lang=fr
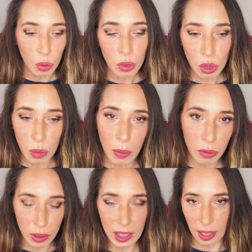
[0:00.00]
Tout ce que je peux
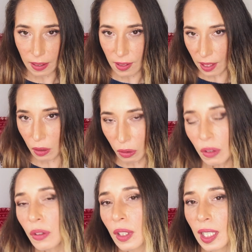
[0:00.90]
vous dire, c'est que
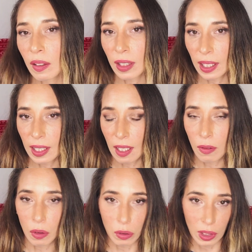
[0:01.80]
dans ce calendrier de
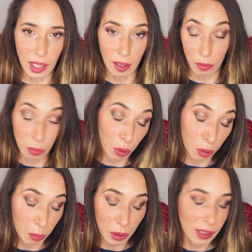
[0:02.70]
l'avant il y a beaucoup
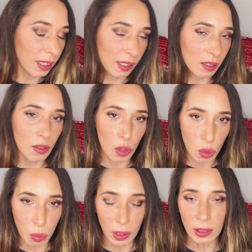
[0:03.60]
de beauté, hein,
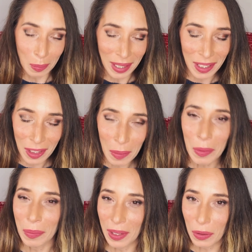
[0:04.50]
soins, make-up
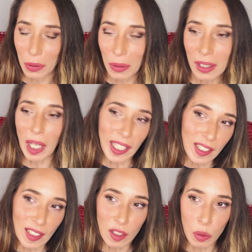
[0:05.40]
bien sûr,
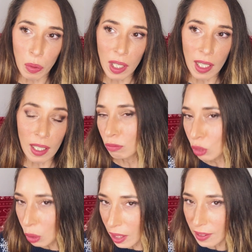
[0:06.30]
accessoires,
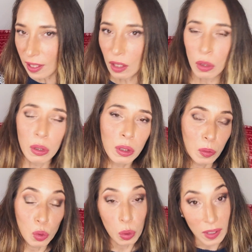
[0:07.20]
de la déco,
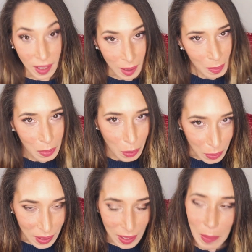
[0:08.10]
du thé
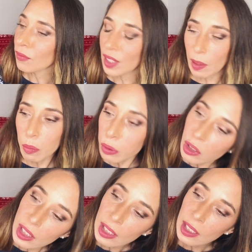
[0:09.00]
aussi, des
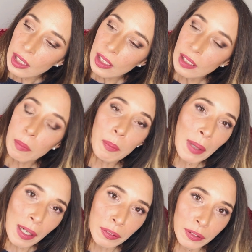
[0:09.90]
bougies,
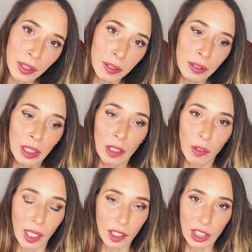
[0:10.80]
parfums.
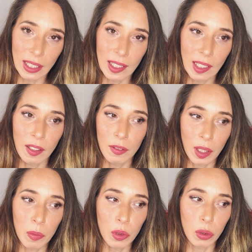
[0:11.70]
Voilà, j'ai essayé
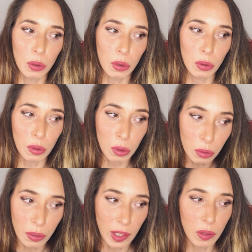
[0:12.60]
vraiment de,
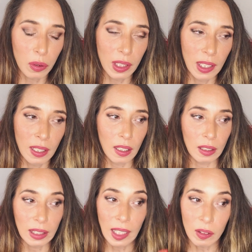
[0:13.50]
confectionner
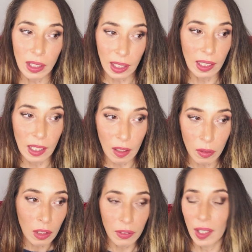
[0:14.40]
un calendrier de
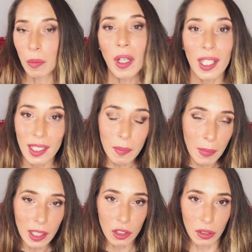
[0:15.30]
l'avant finalement à
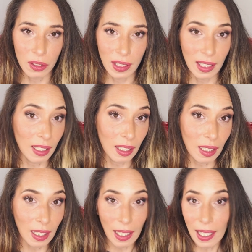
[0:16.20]
l'image des
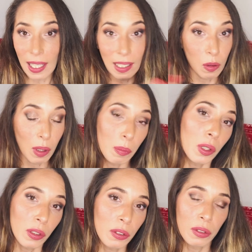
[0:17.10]
Aloha
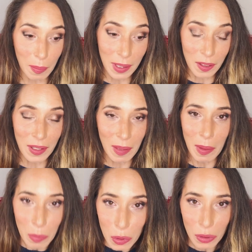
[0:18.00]
Box parce que ça
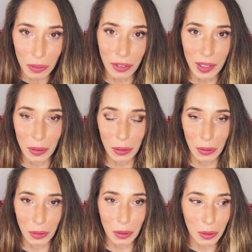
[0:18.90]
m'amuse en fait
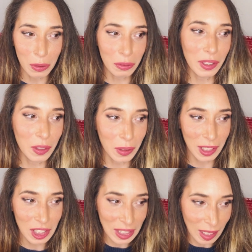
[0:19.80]
de, confectionner
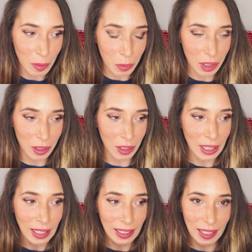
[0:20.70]
chaque mois euh,
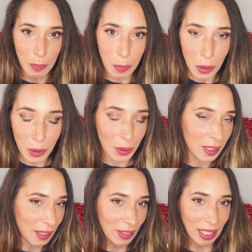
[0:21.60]
des
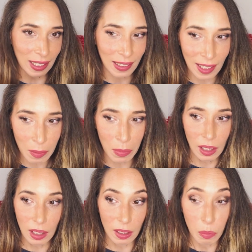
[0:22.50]
box avec un thème
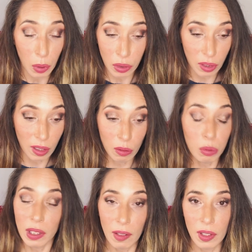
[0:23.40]
et bah, c'était
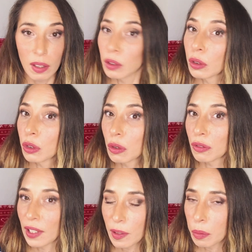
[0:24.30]
tout évident que je le
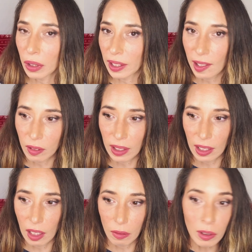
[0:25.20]
fasse pour un calendrier
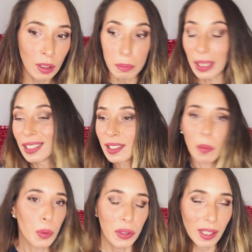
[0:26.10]
de l'avant. Bah, c'est un
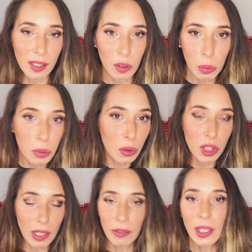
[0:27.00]
peu une tradition puisque
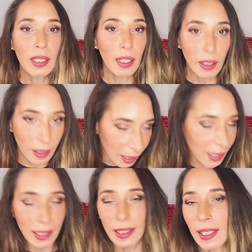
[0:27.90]
je l'ai fait
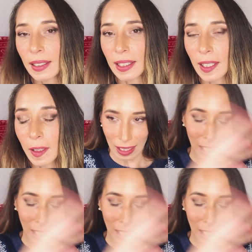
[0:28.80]
l'année dernière.